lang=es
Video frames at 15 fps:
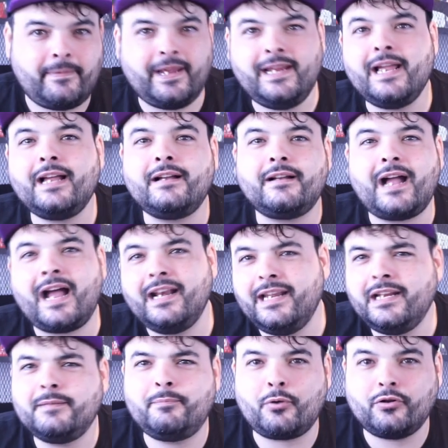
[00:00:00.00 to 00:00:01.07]
veía a
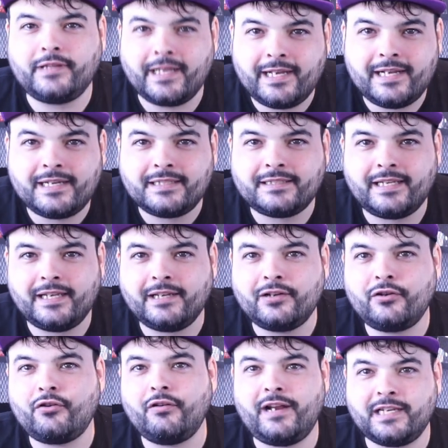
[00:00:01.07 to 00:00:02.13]
Link protegerse
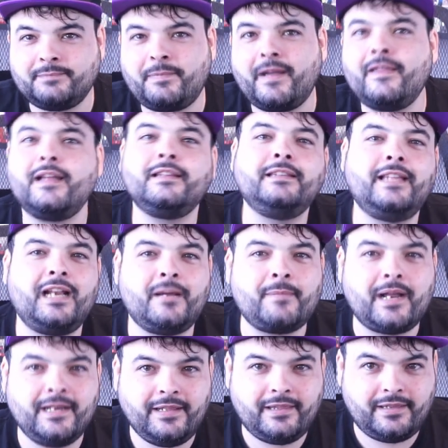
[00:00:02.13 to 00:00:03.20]
con la espada ante la
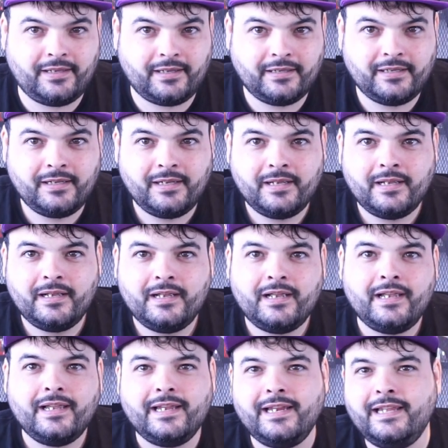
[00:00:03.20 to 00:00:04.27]
malicia
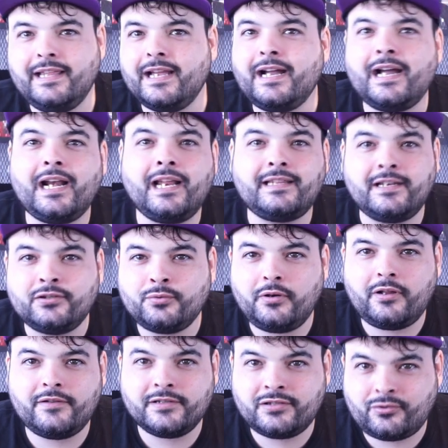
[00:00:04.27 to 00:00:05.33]
y dejarla en el
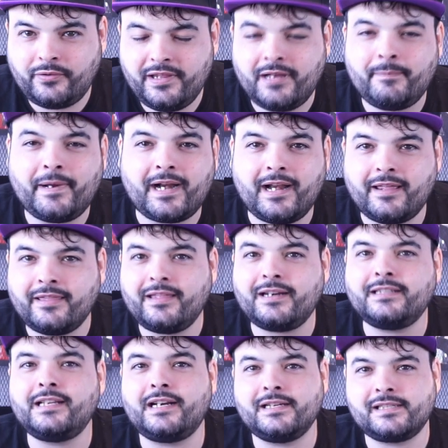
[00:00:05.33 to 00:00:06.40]
suelo destruida para
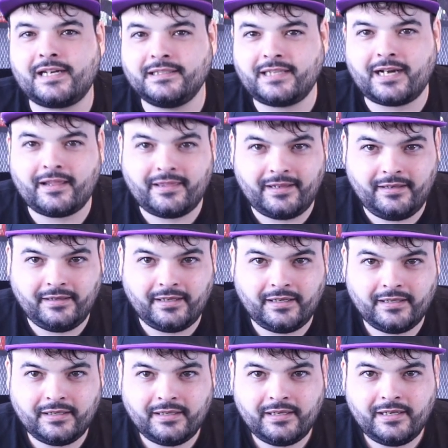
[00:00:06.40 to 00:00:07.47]
lanzarse a rescatar a
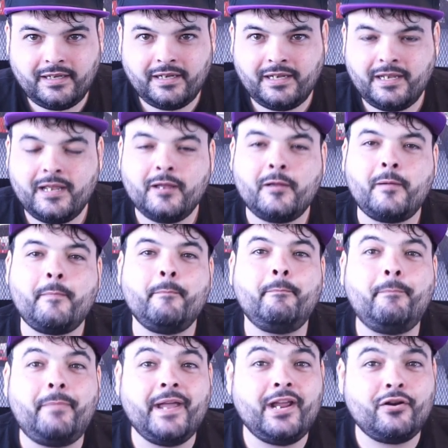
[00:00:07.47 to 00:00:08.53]
Zelda.
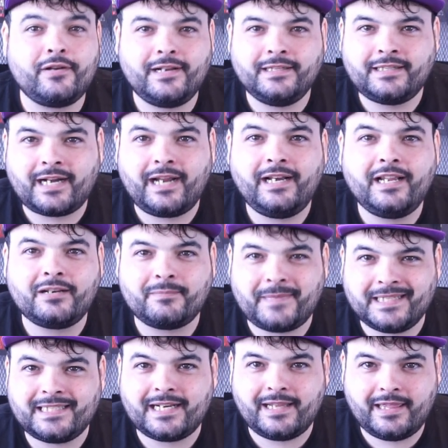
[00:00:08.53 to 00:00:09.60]
Pero en el tráiler
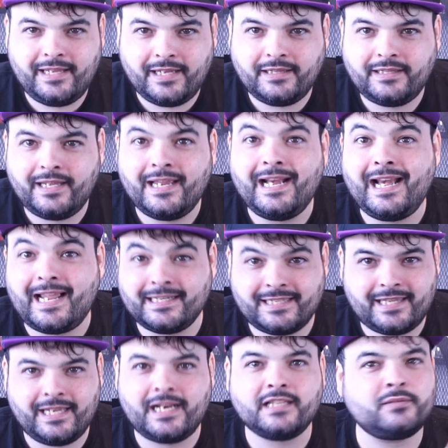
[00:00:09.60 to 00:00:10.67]
más reciente la
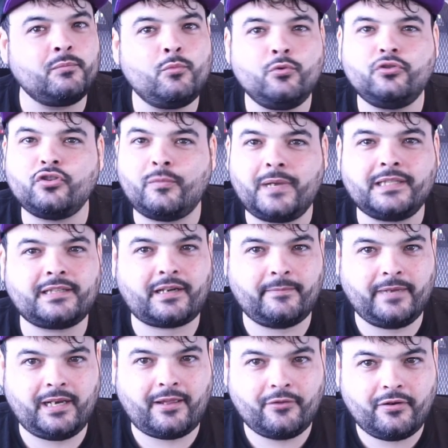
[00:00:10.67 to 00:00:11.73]
escena es mucho más
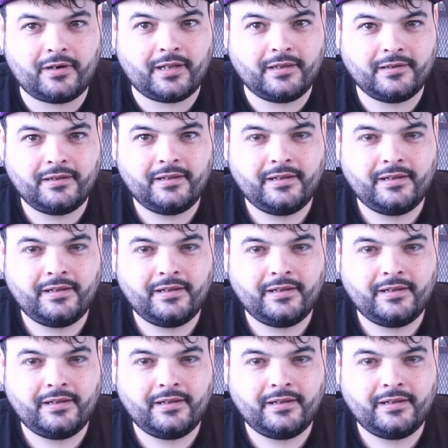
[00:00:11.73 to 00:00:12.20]
reveladora.